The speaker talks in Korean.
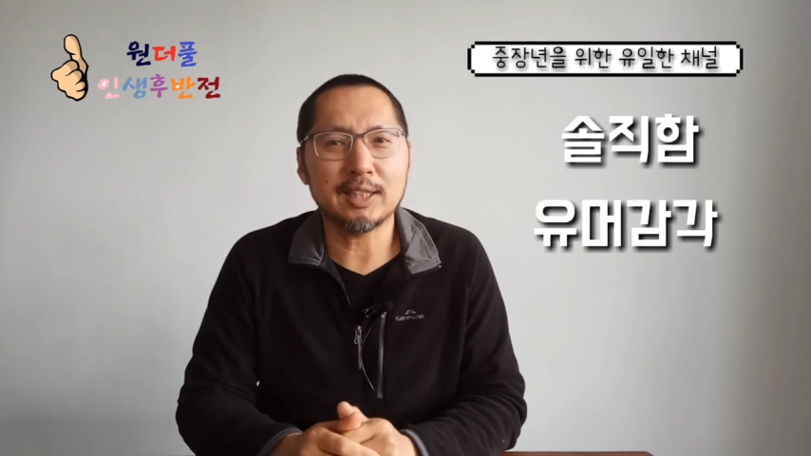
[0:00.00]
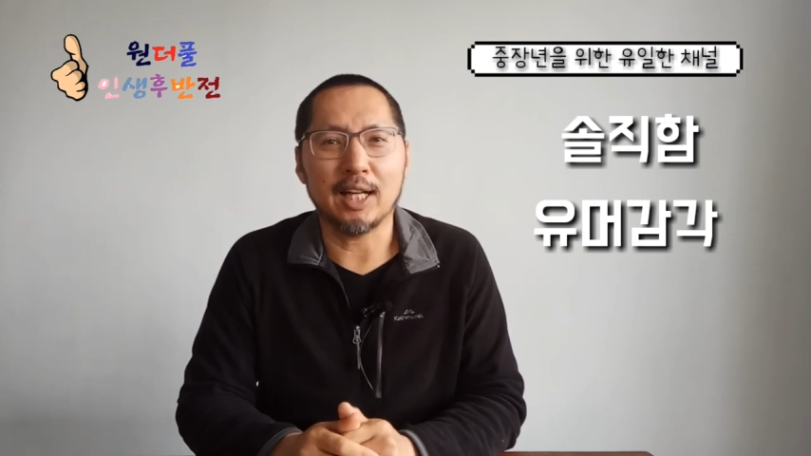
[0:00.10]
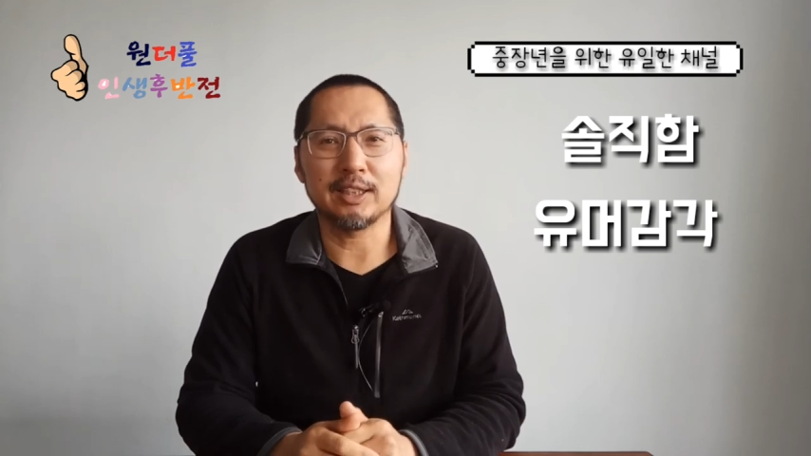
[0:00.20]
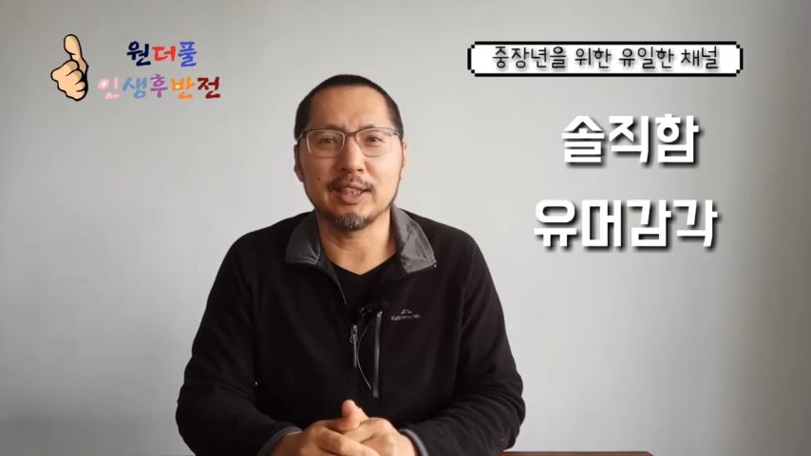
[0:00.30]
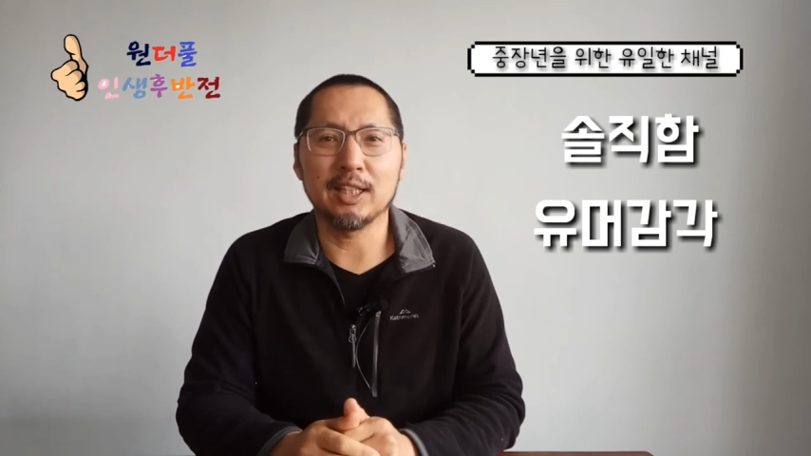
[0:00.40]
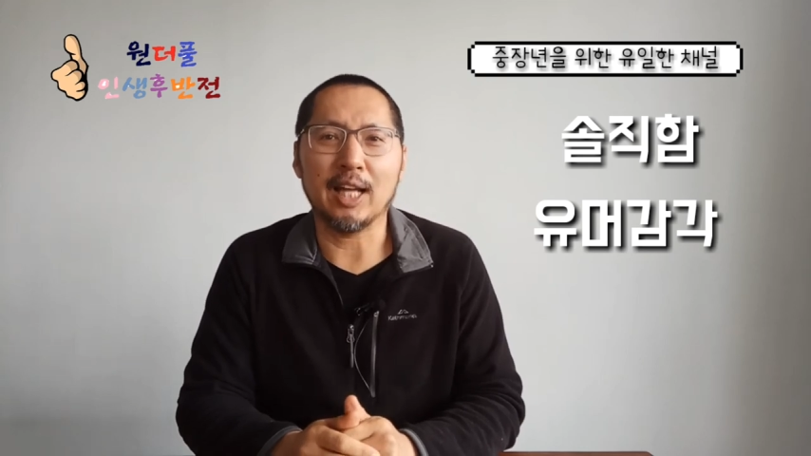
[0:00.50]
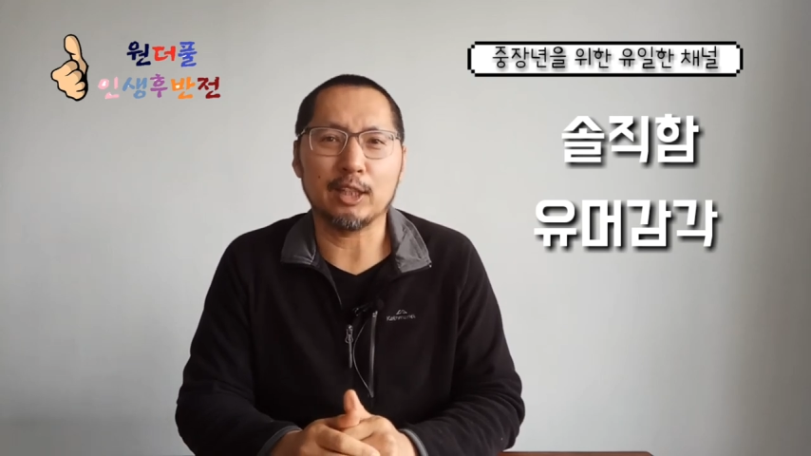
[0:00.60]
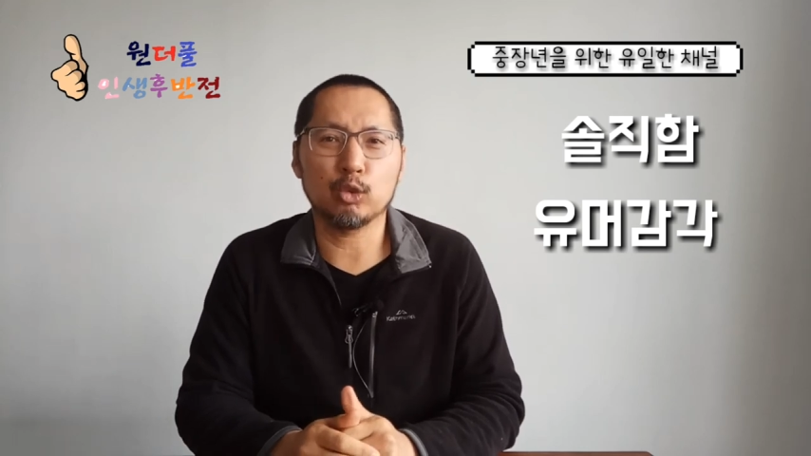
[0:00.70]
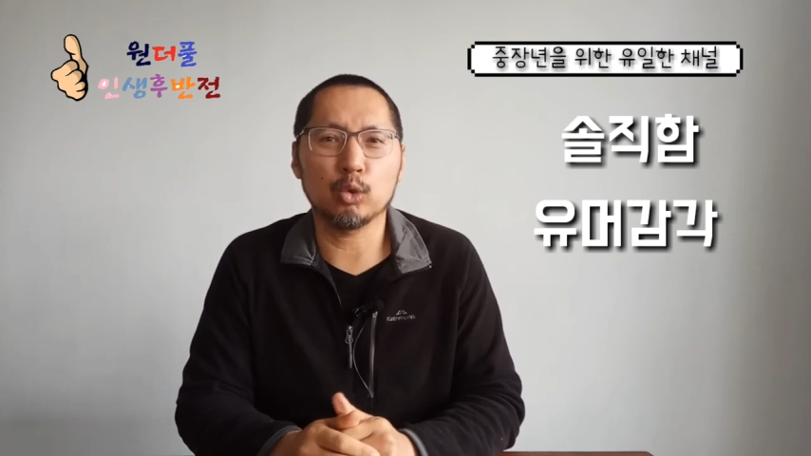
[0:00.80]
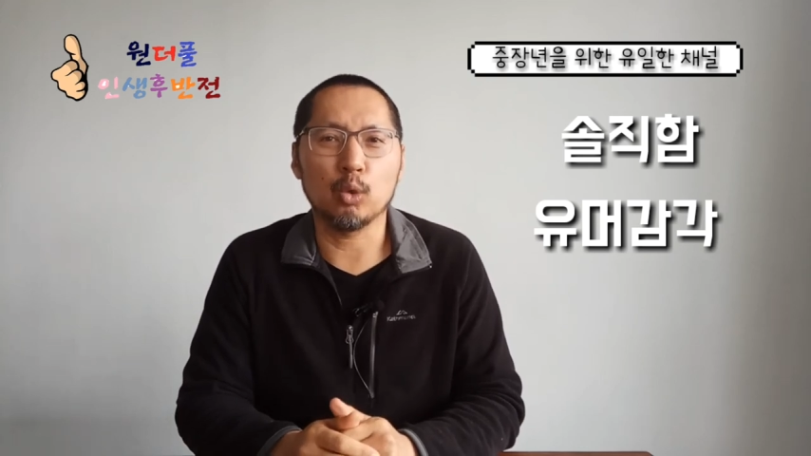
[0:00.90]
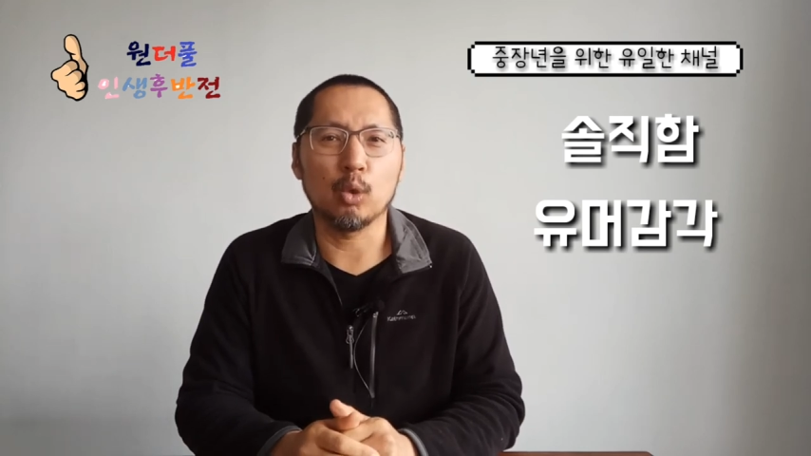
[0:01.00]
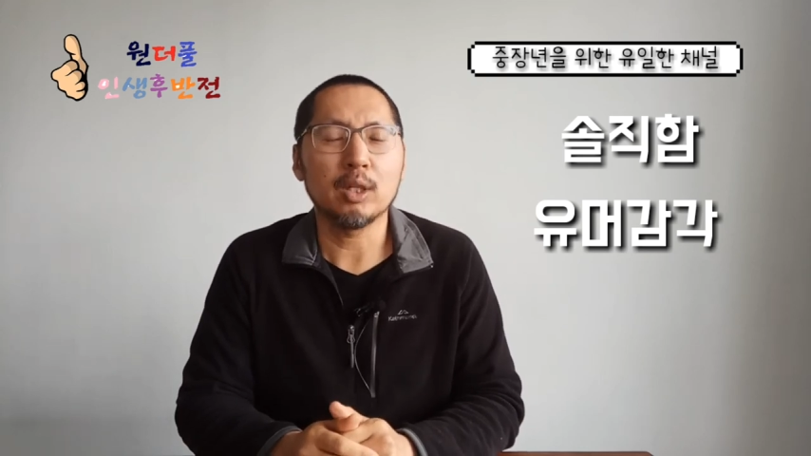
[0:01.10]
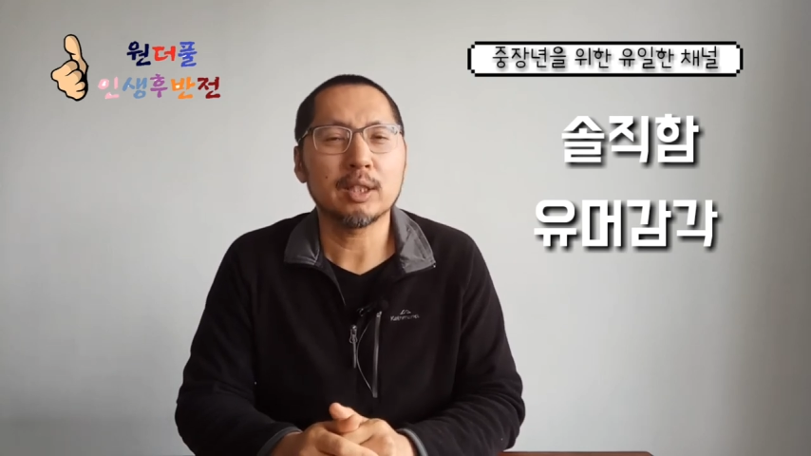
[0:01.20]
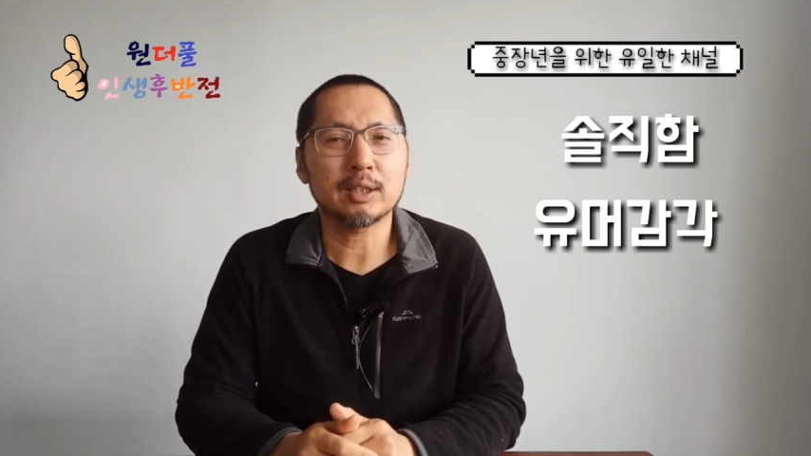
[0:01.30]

자신을 낮추고